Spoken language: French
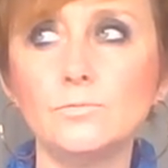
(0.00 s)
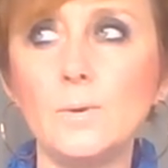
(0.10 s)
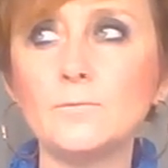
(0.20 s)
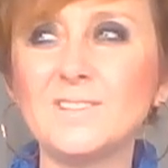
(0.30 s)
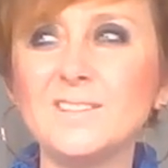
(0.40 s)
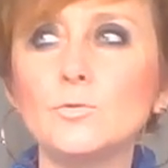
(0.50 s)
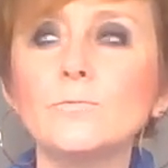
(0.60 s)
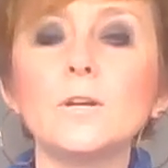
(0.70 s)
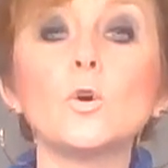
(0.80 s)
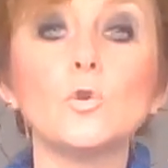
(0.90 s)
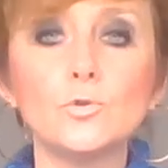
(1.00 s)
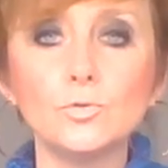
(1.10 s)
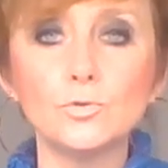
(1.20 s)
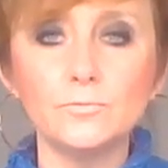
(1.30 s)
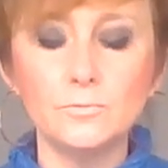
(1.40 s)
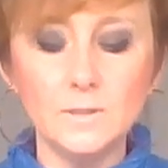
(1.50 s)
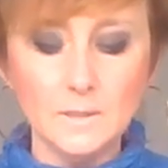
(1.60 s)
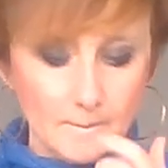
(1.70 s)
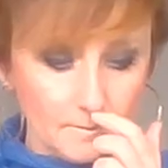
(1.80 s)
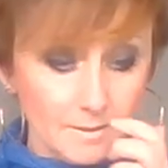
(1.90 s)
vous-même, vous avez de nouvelles ressources, vous voulez,
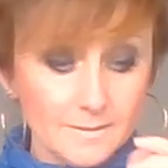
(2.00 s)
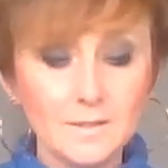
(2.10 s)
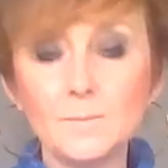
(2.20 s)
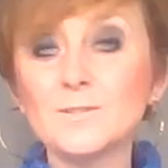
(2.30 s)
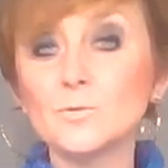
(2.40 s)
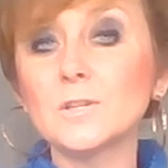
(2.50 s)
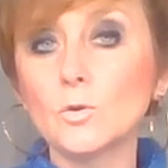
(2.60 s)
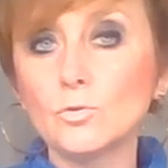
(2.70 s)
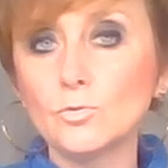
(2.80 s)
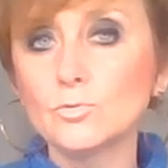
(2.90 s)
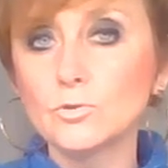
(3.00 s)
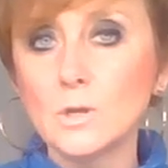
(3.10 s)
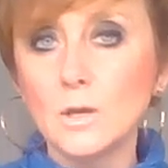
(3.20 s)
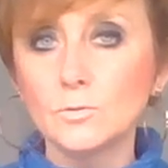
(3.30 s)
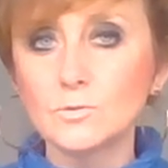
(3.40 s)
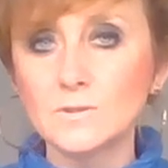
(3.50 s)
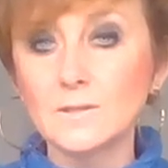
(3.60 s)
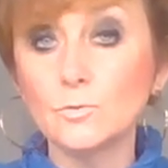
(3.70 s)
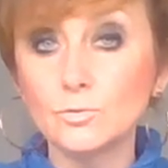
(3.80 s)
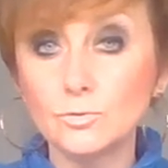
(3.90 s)
vous c'est la maison des ressources. Donc, c'est
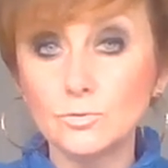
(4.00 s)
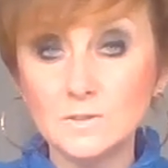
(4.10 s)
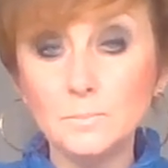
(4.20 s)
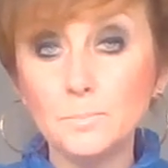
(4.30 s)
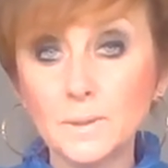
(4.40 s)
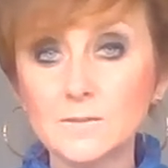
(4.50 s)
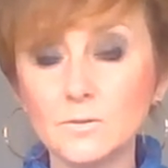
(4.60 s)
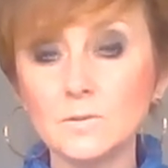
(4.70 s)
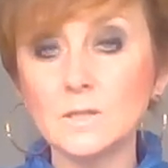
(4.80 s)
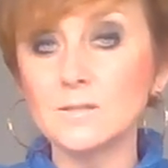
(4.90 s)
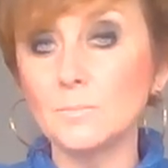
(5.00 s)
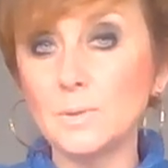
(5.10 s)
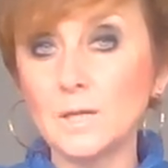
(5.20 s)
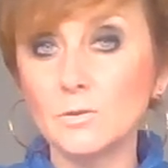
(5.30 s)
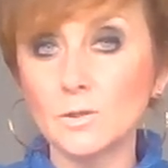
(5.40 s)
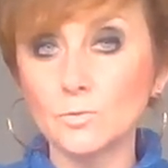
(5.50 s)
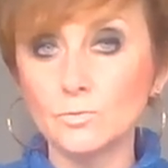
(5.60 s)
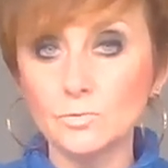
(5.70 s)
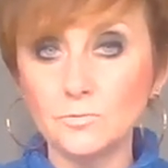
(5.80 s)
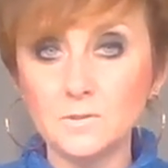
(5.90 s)
des ressources aussi personnelles, c'est pas que les
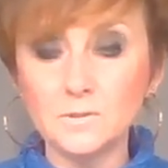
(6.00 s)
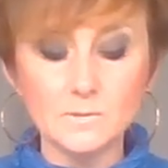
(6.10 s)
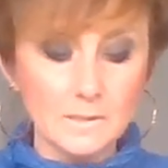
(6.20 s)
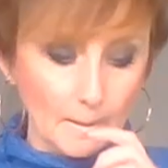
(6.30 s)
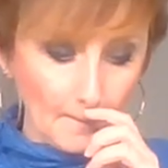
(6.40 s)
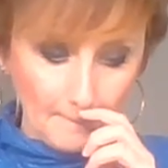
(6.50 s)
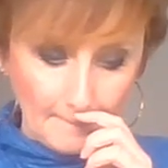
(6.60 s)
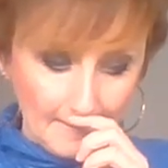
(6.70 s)
ressources financières.